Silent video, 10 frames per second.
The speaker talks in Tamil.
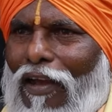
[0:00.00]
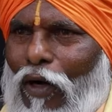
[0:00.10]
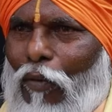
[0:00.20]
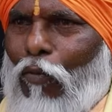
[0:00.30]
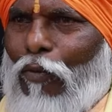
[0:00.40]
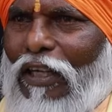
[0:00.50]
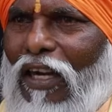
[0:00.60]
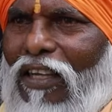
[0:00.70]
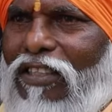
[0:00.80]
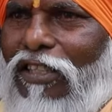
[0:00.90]
உடம்பு
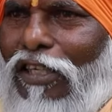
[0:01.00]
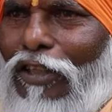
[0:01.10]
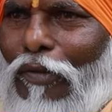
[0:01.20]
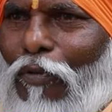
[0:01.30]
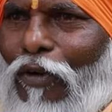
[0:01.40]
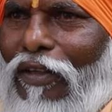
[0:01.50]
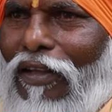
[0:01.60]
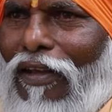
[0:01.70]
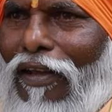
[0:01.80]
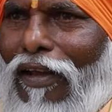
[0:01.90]
முடியெல்லாம் சிலுத்து
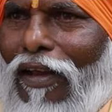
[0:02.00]
போகுது